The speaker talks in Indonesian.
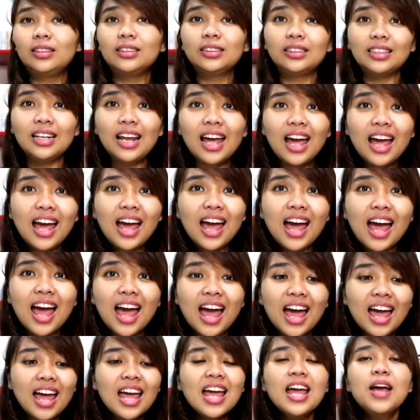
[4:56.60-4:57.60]
Nah,
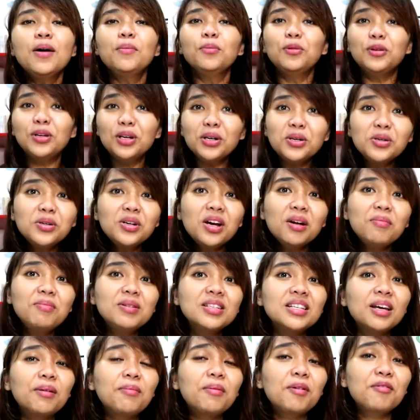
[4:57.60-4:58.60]
Bunda juga
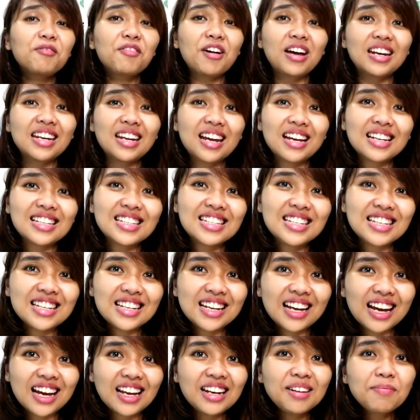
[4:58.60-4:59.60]
bisa
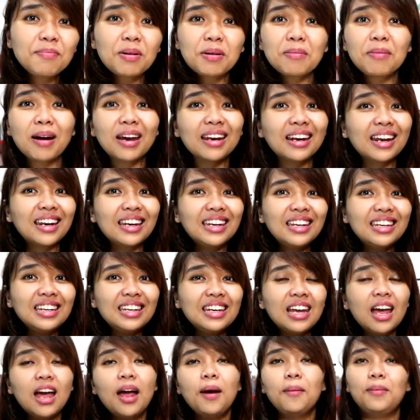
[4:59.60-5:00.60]
memvariasikan permainan
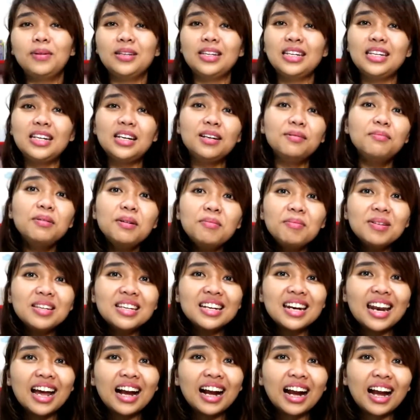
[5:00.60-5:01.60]
ini menjadi lebih
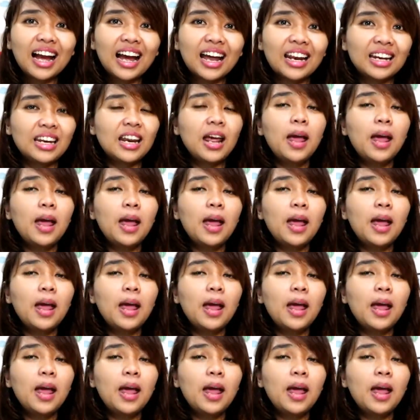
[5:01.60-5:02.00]
menyenangkan.